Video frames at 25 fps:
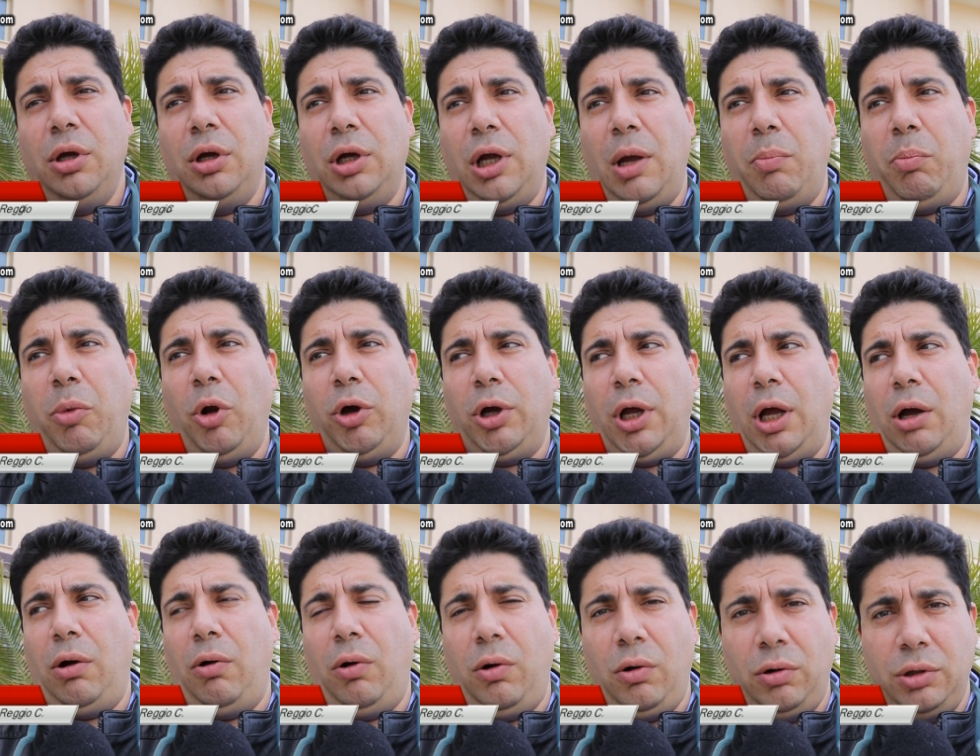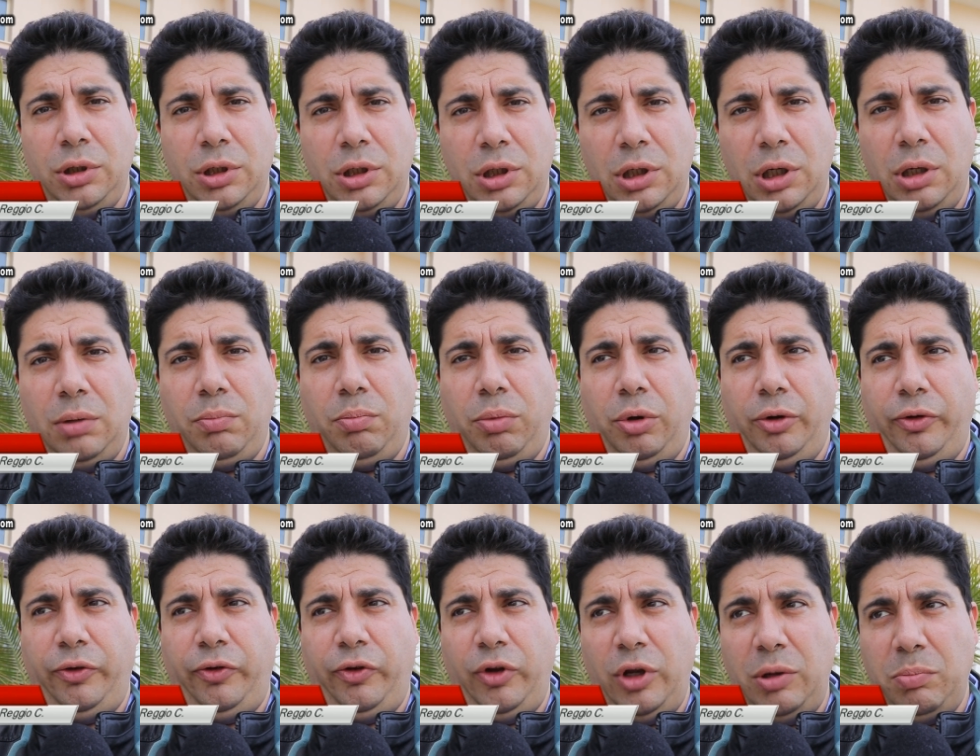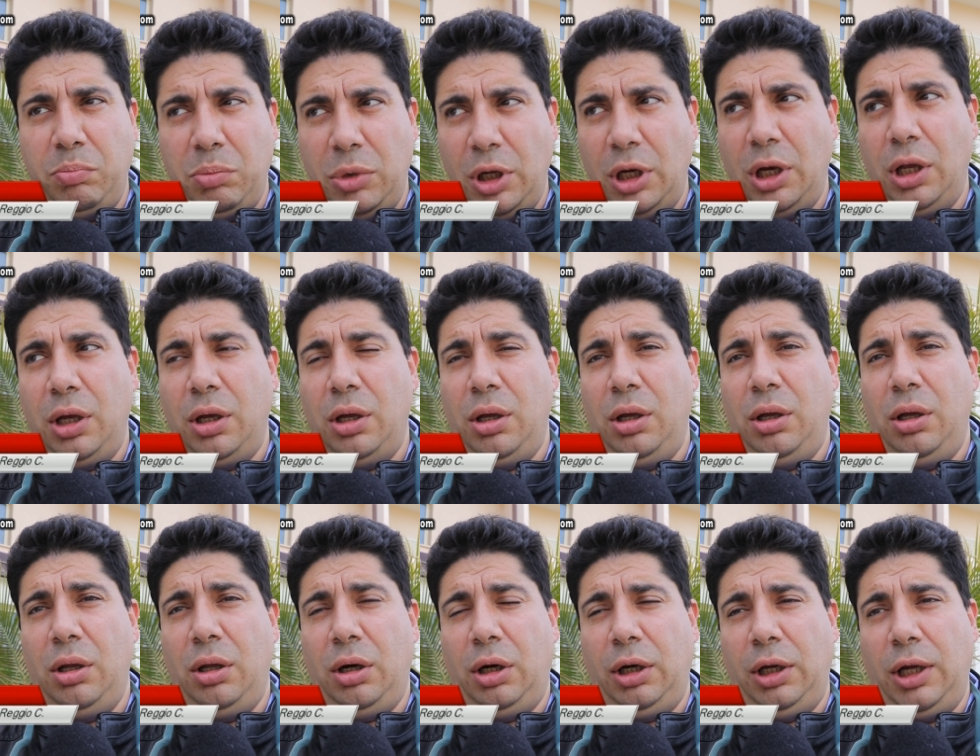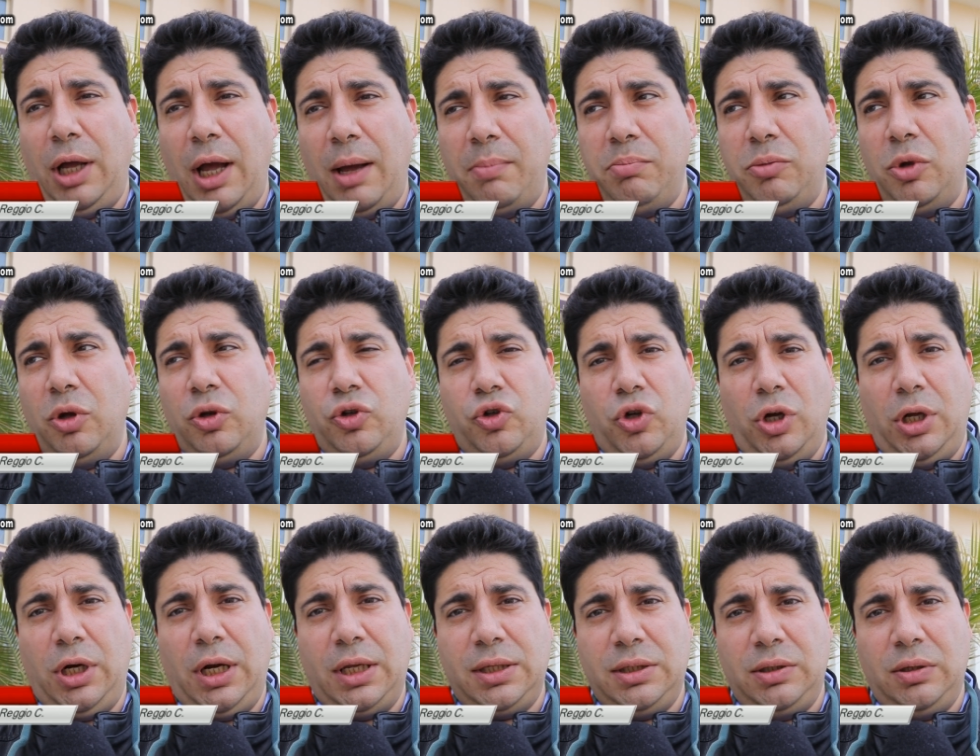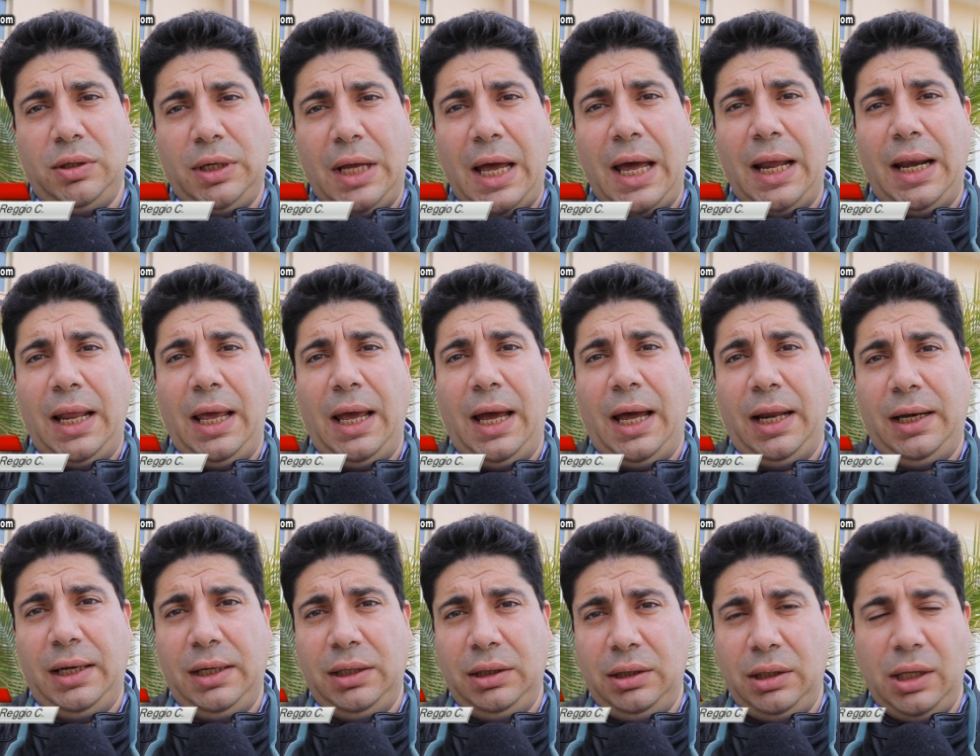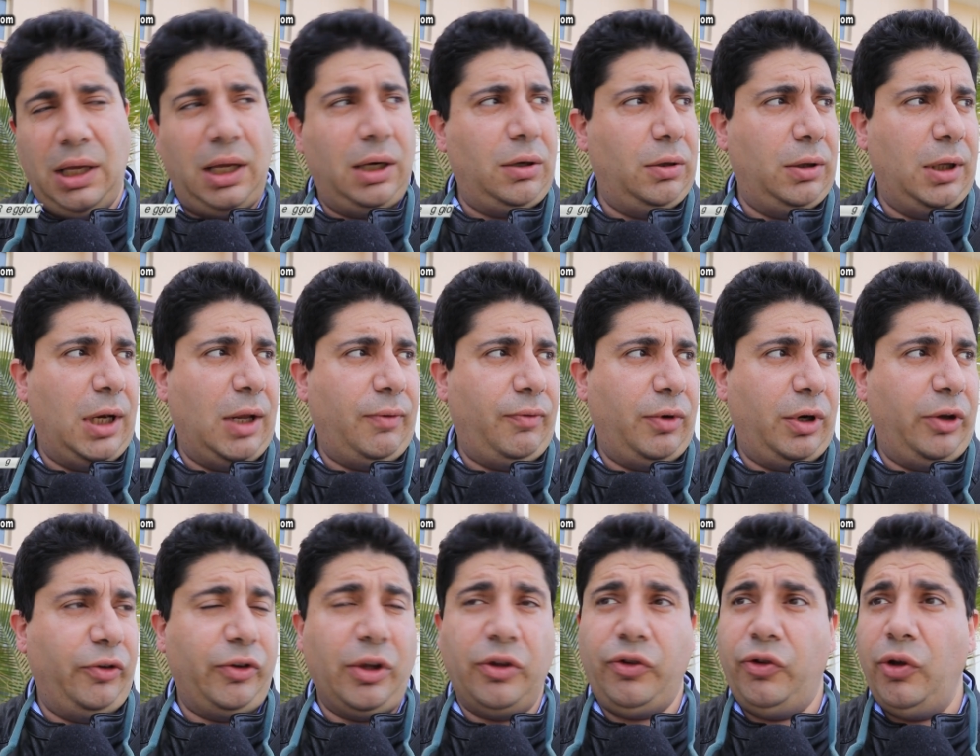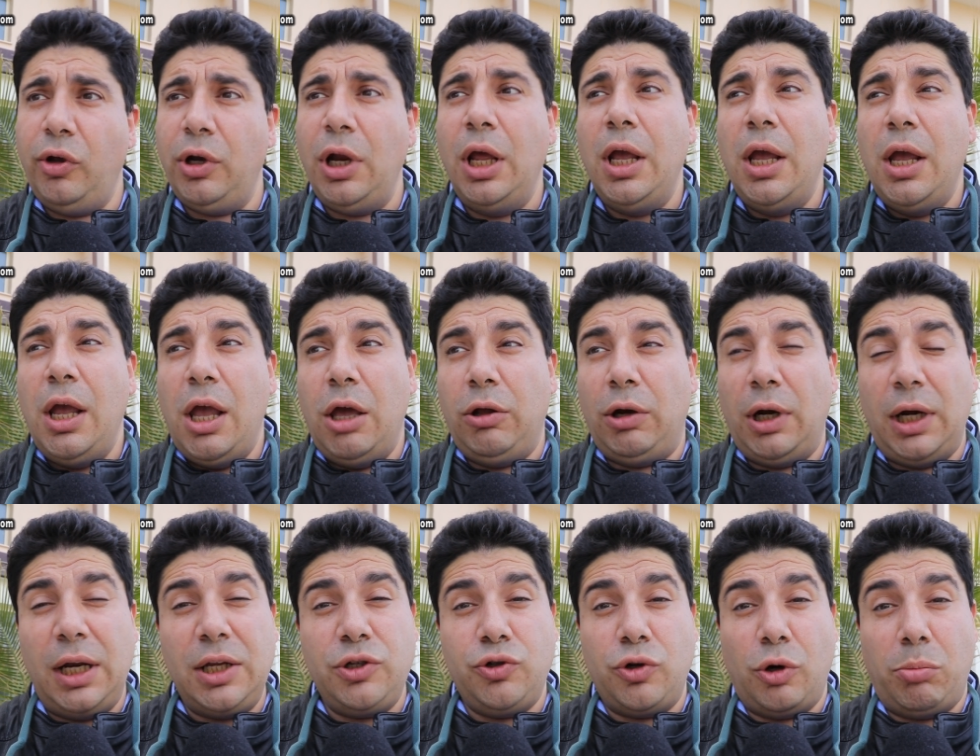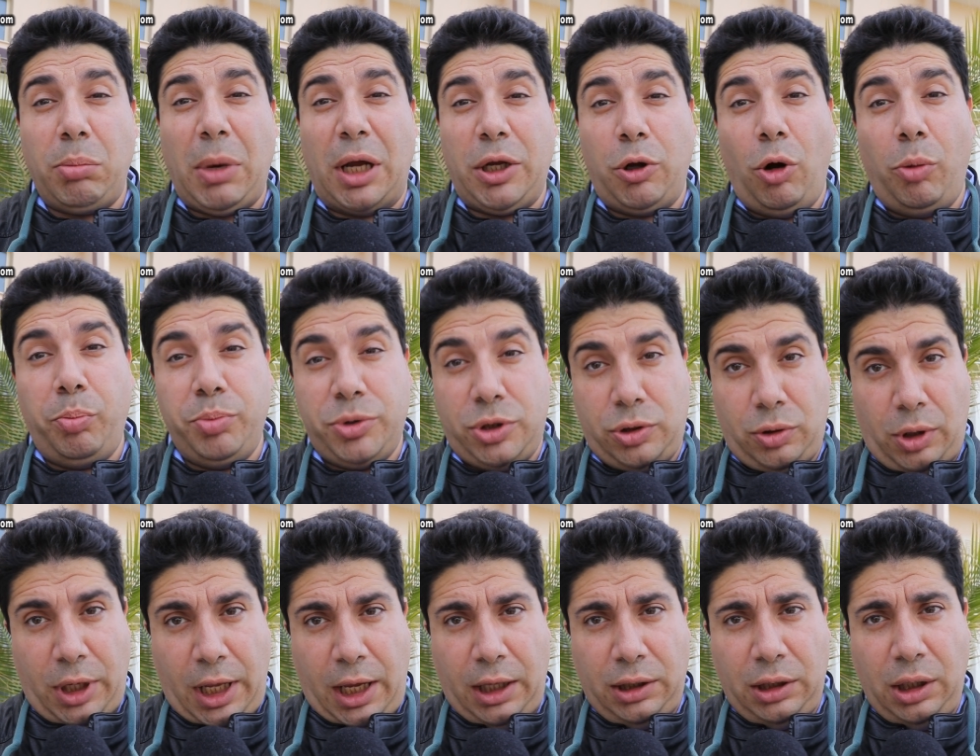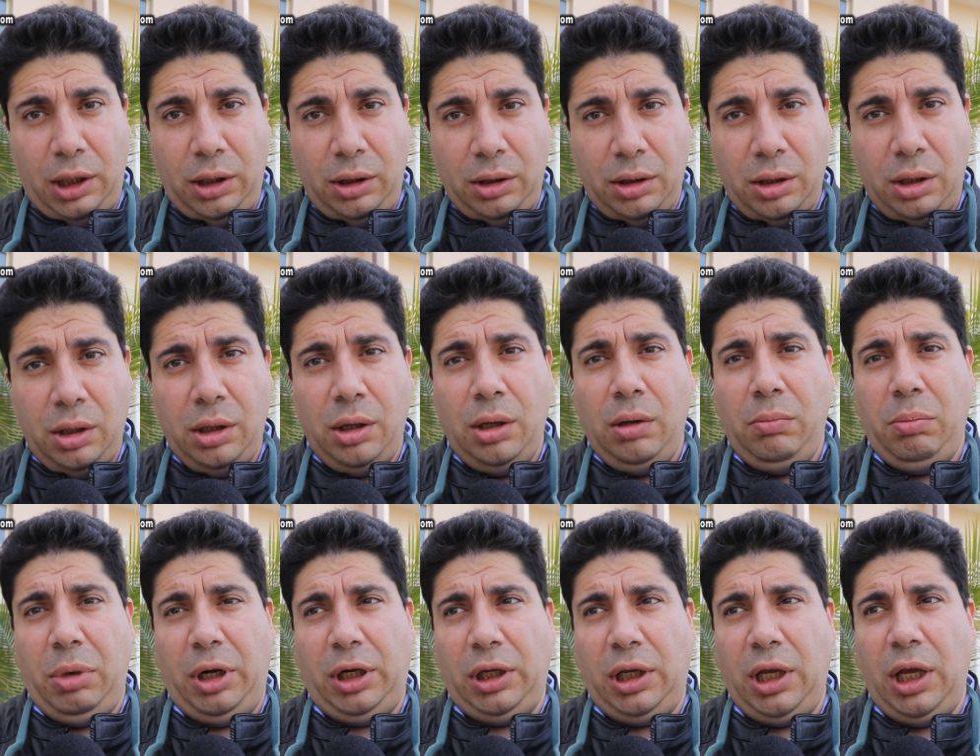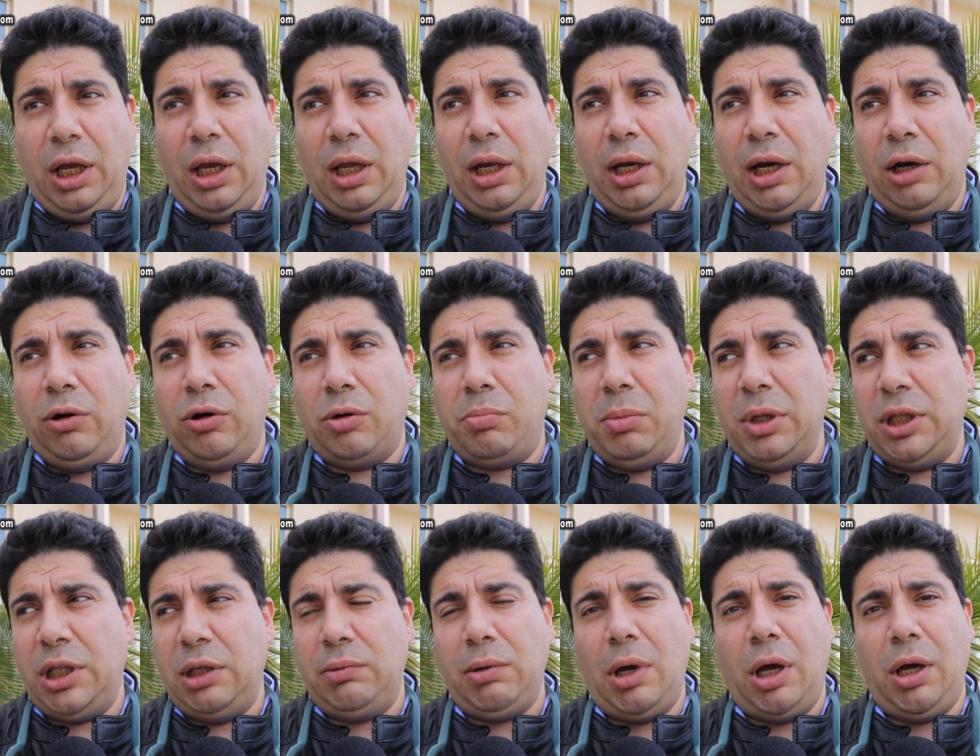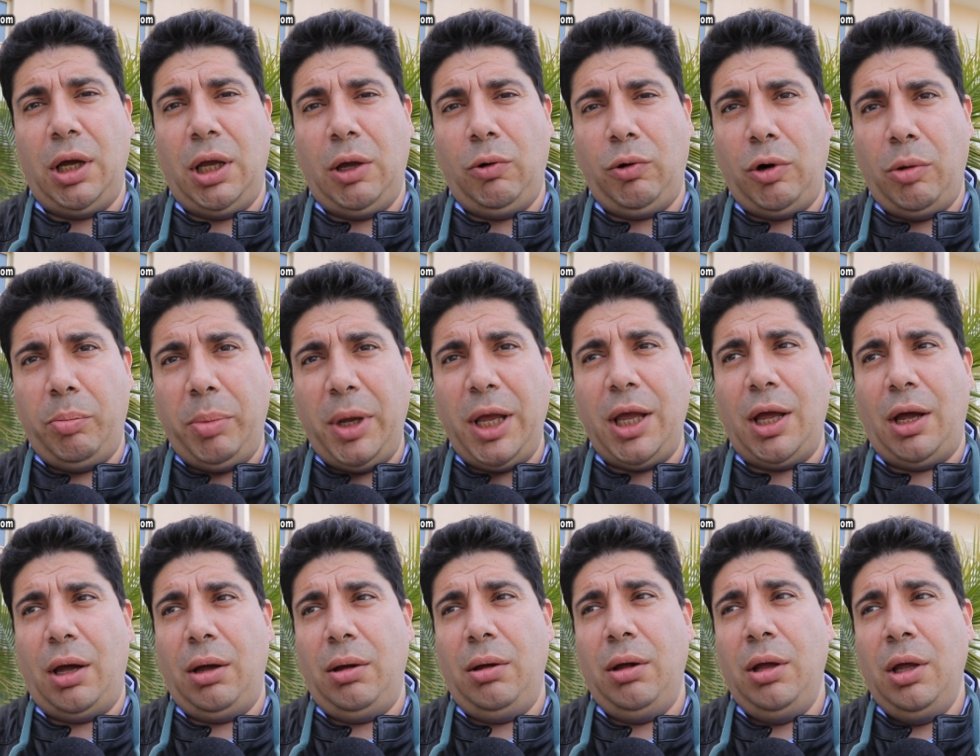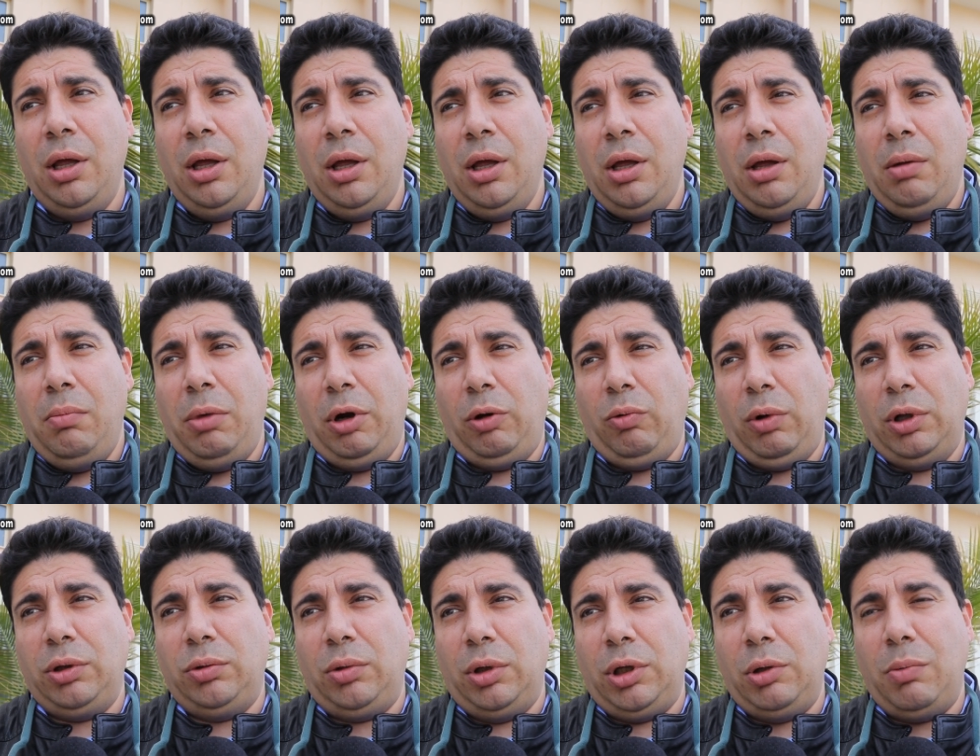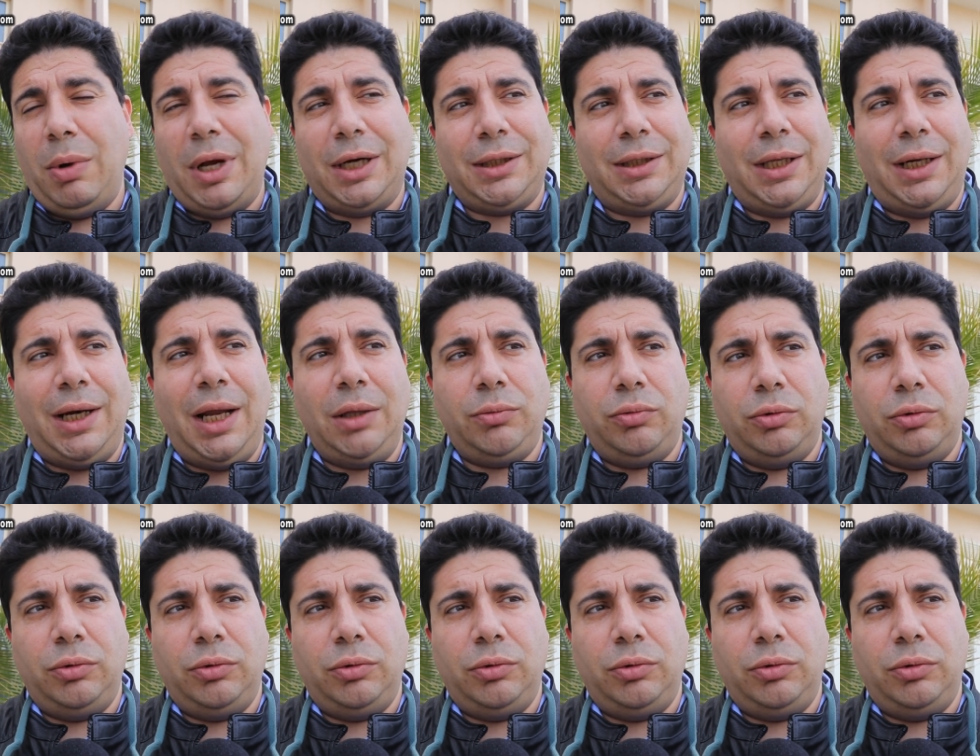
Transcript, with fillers: che blocca ogni possibile ricambio generazionale all'interno della forestazione, è una legge ormai obsoleta perché la normativa europea per quanto riguarda la